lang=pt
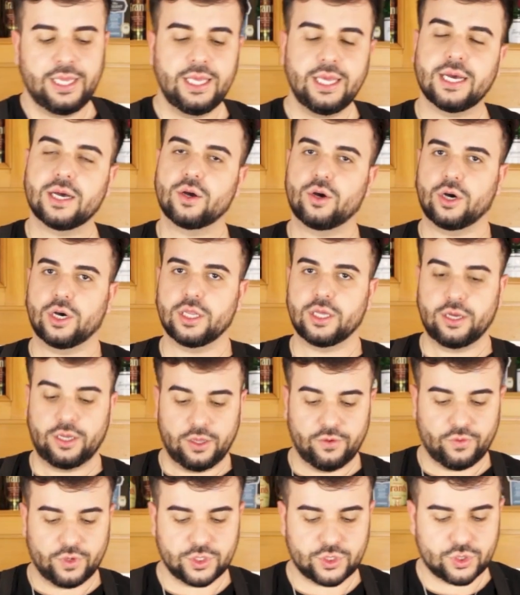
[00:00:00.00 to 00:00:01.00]
E agora
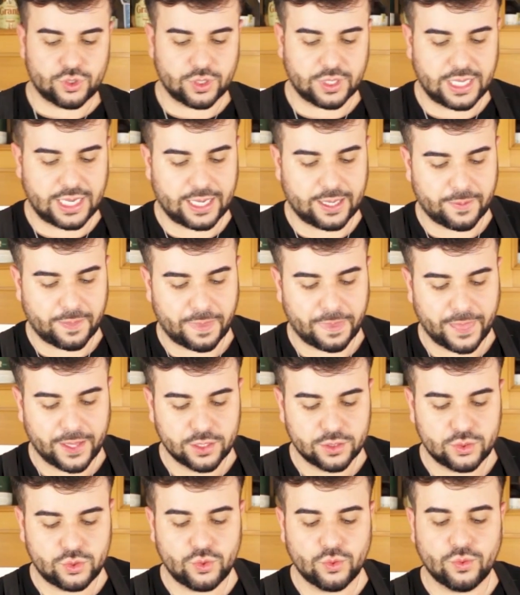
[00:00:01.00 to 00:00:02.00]
eu vou adicionar
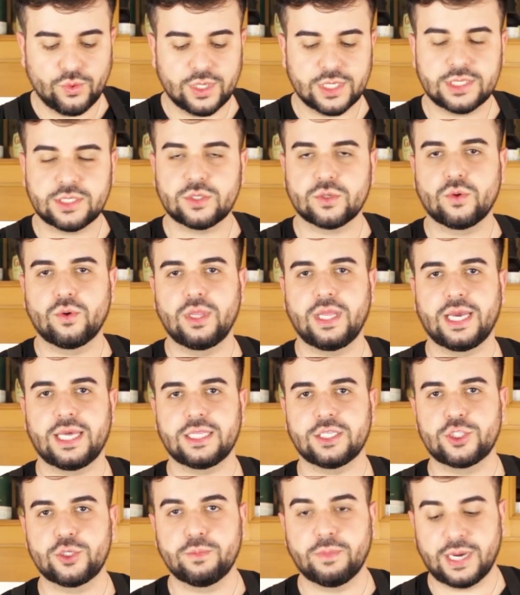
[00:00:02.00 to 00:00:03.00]
duas
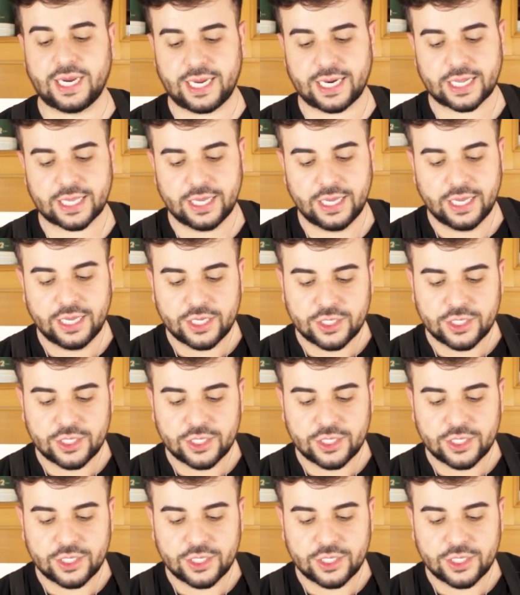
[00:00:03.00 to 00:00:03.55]
colheres de bar